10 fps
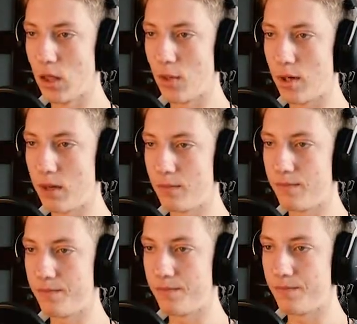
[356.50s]
Dobra.
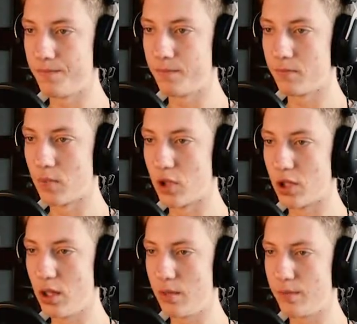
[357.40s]

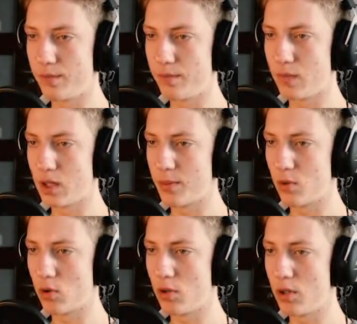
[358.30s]
Boczkiem, na no,
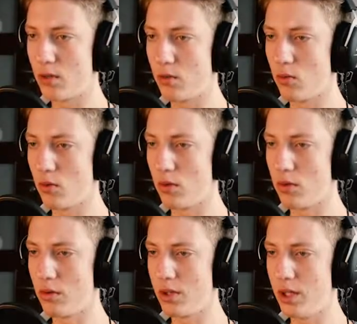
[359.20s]
spokojnie. O,
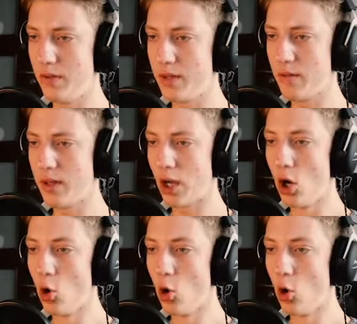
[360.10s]
driftem wie...